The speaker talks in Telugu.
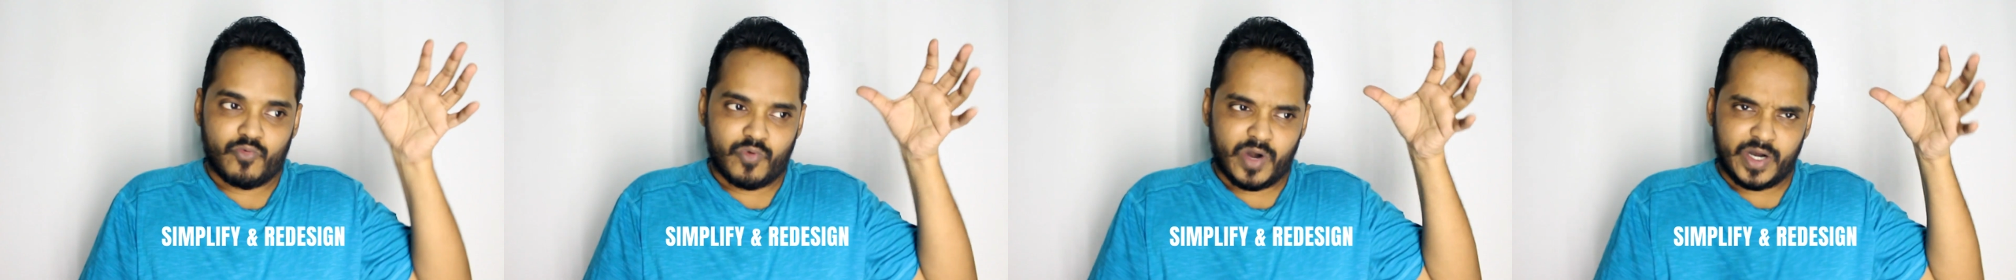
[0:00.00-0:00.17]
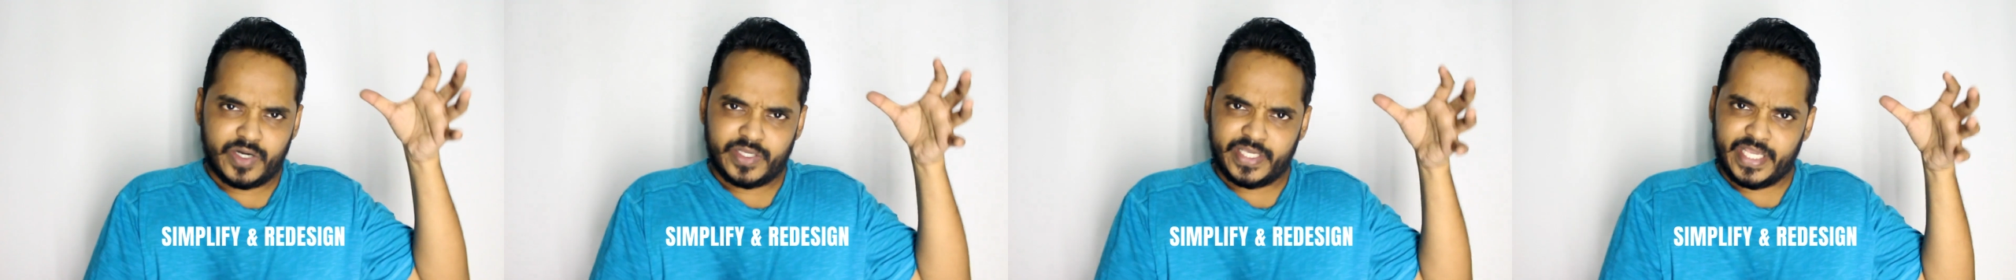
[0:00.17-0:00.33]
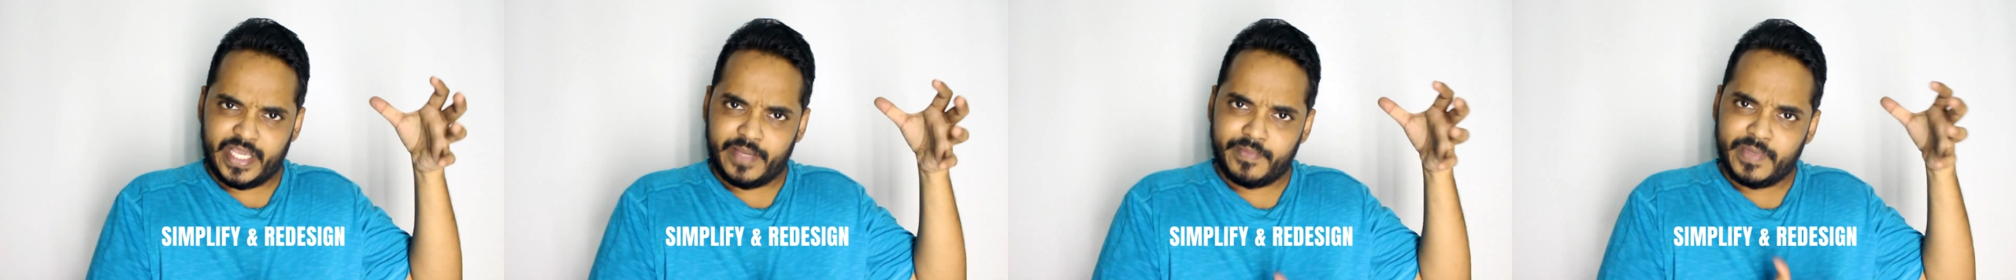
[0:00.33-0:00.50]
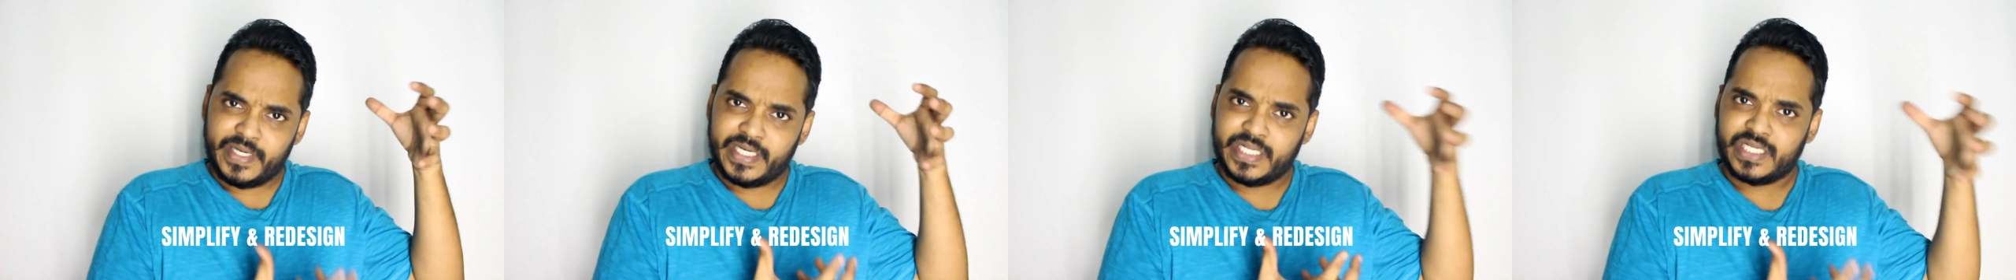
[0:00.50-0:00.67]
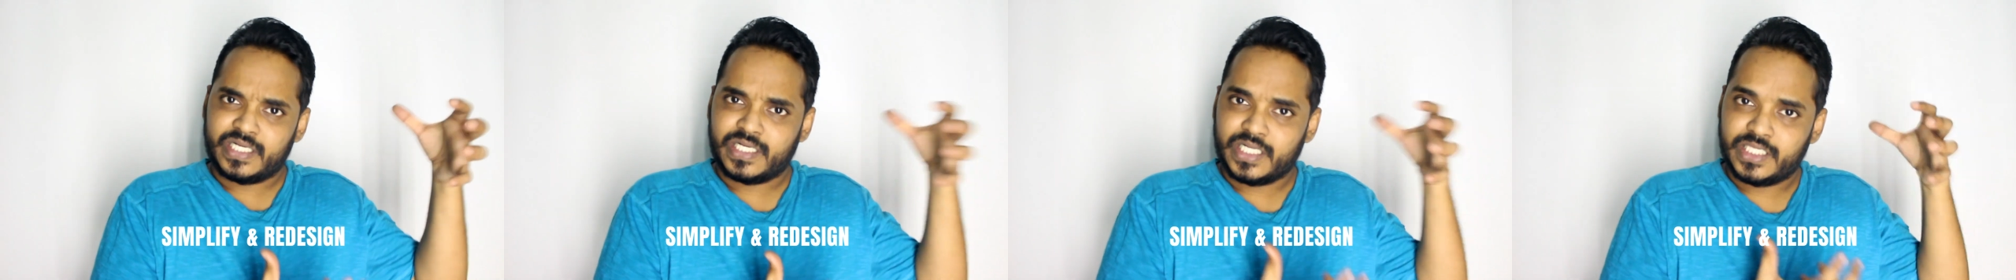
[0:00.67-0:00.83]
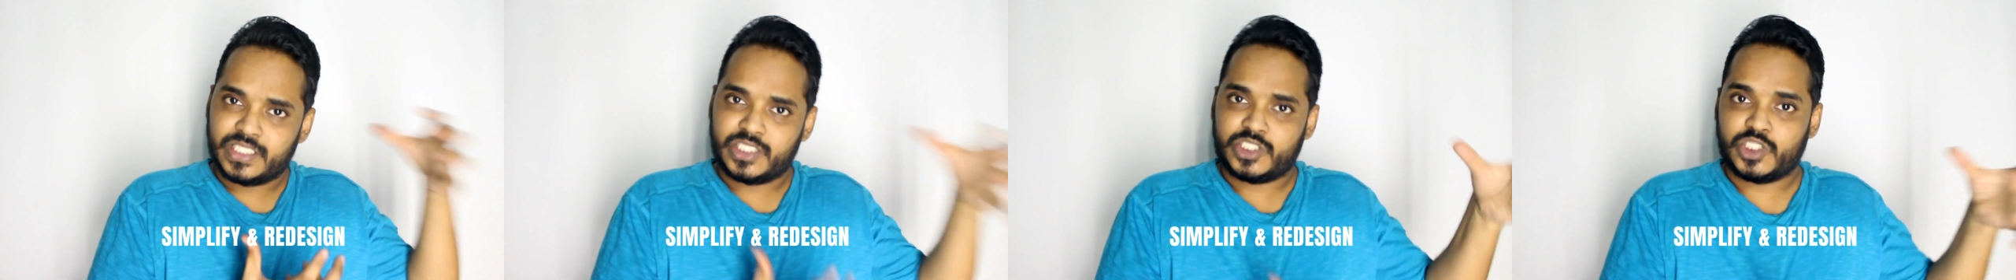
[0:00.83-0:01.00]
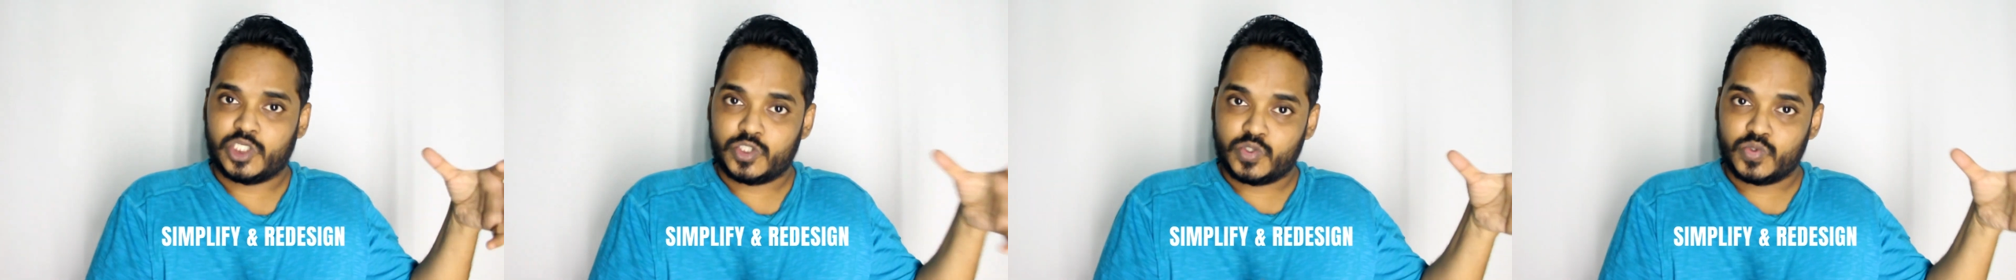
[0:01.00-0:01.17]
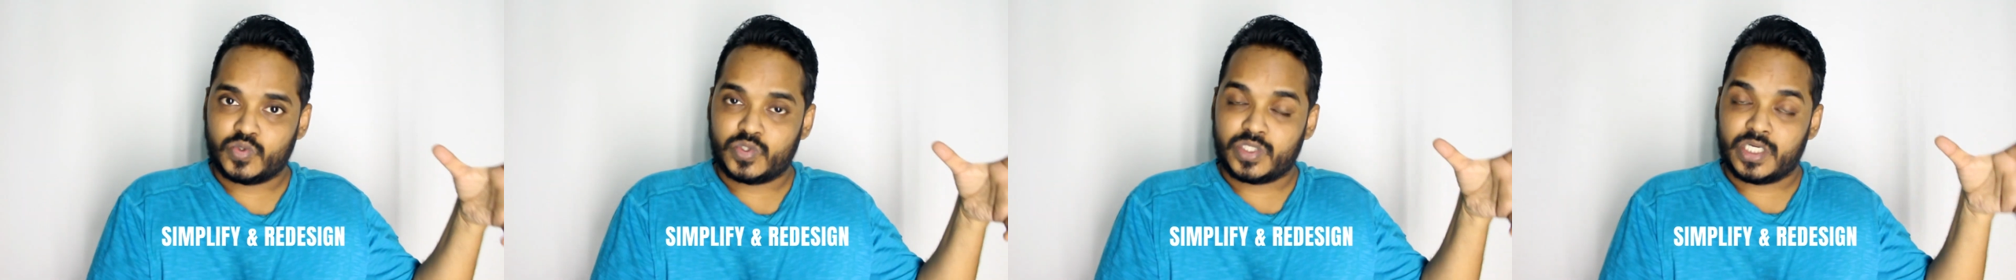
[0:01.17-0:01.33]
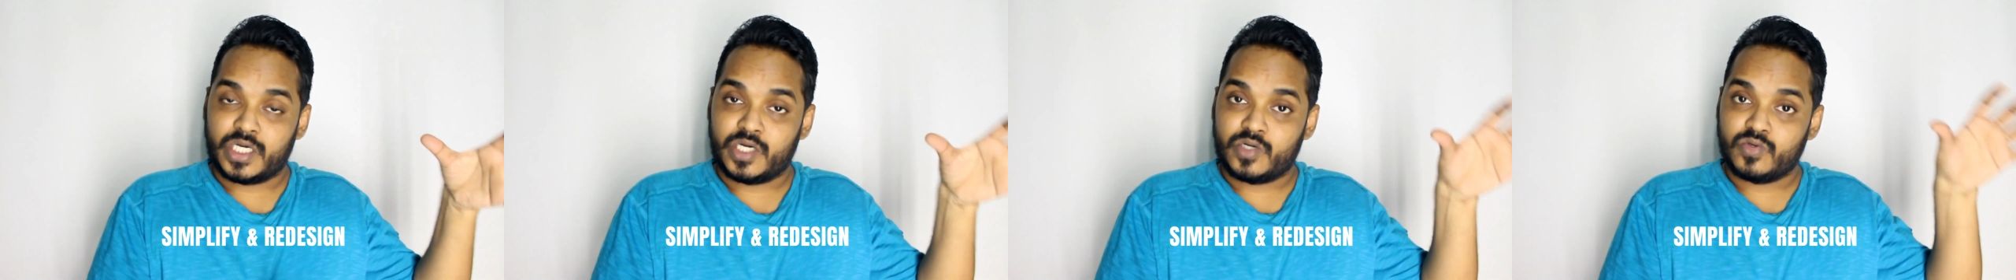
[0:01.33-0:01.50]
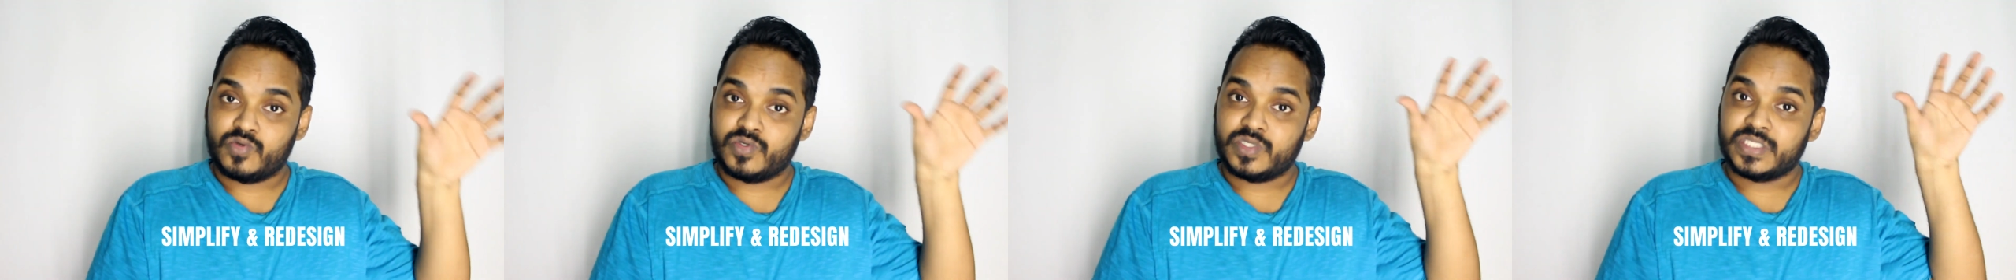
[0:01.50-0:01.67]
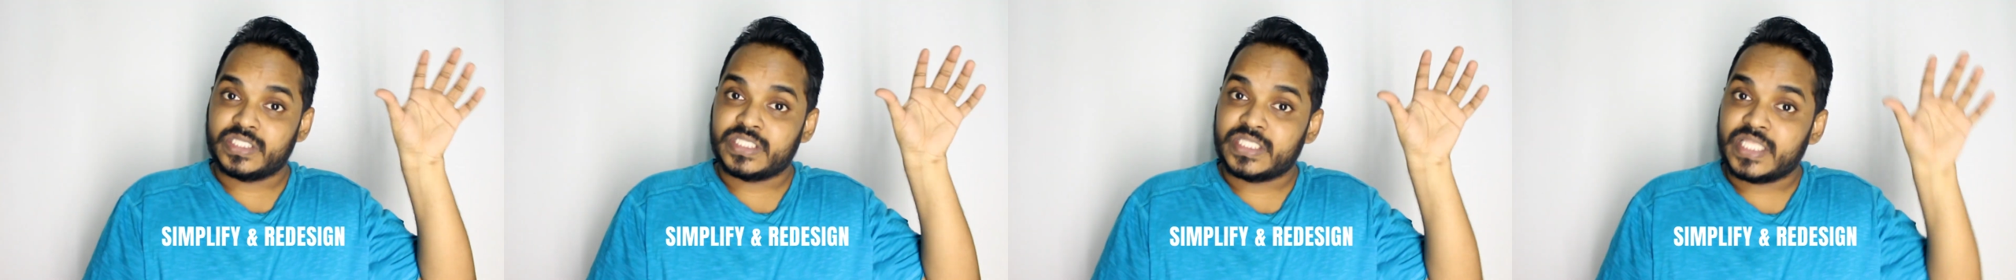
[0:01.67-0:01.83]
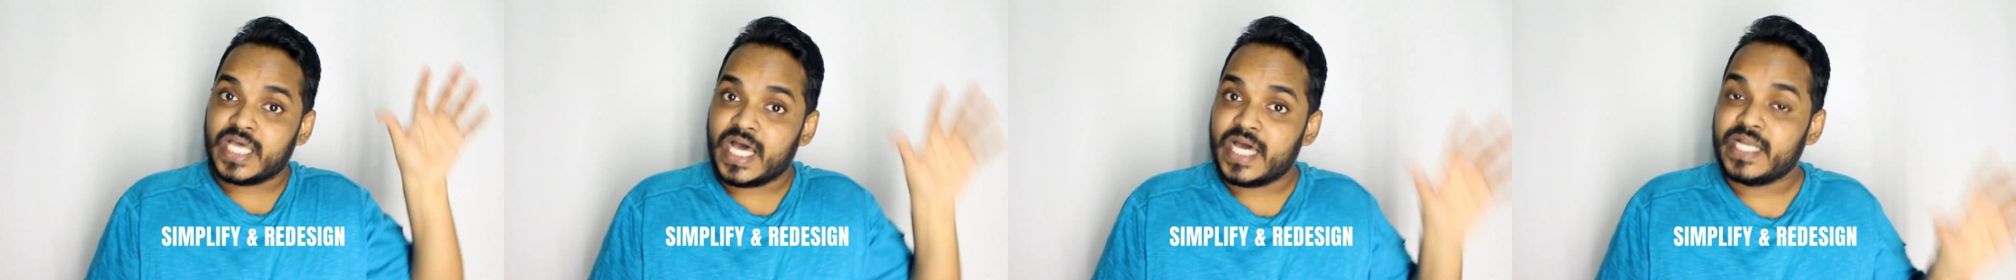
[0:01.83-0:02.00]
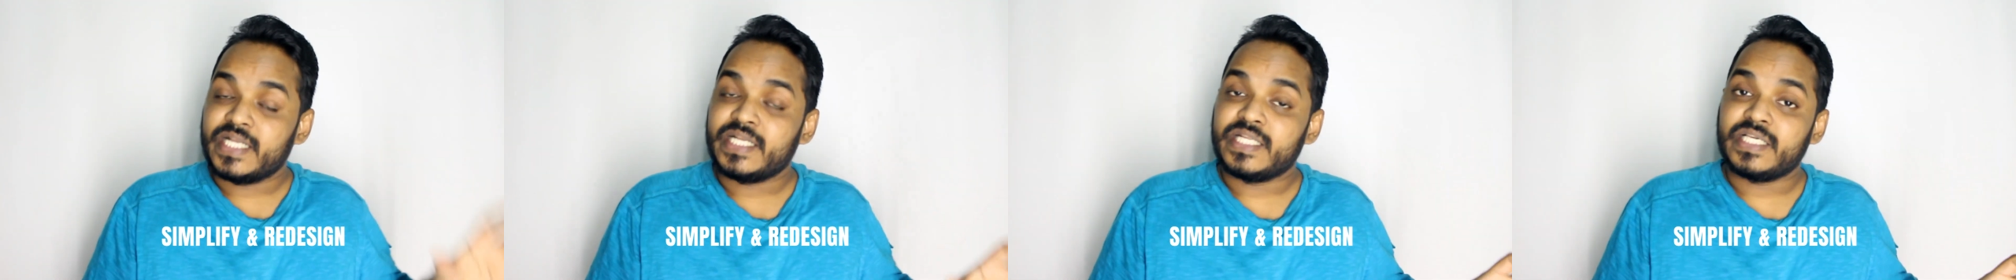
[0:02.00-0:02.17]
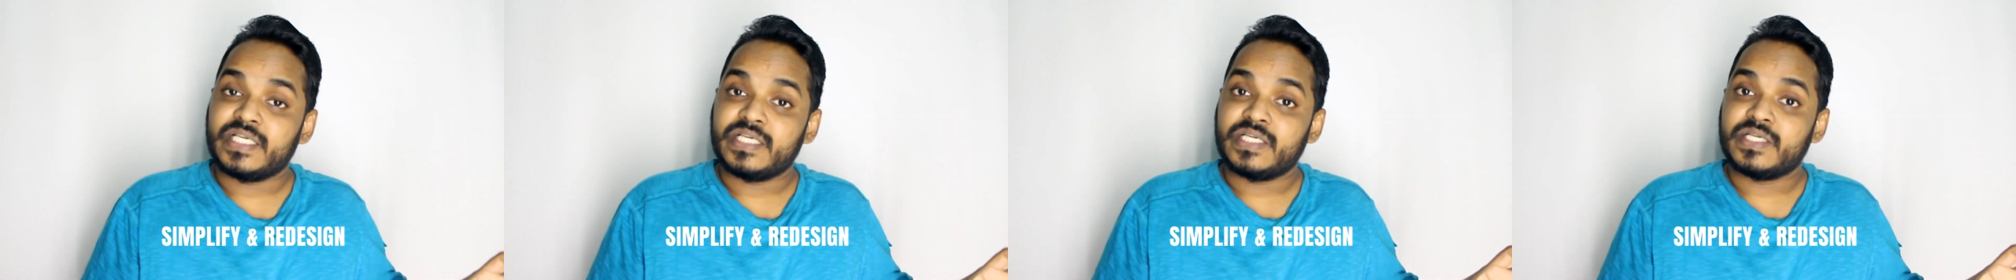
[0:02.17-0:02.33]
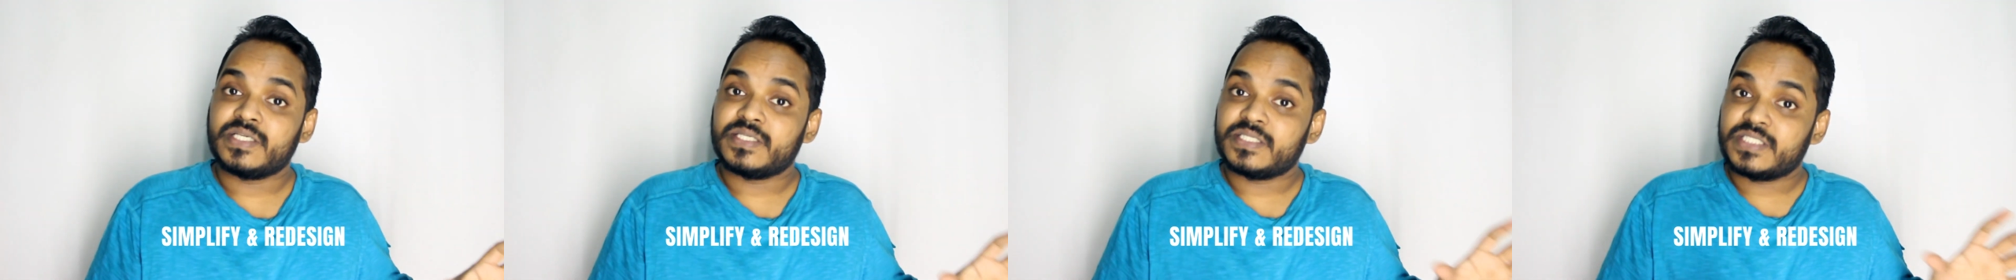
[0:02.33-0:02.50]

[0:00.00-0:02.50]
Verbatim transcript: వాడు ఏ మెటీరియల్ అయితే చదువుతున్నాడో దాన్ని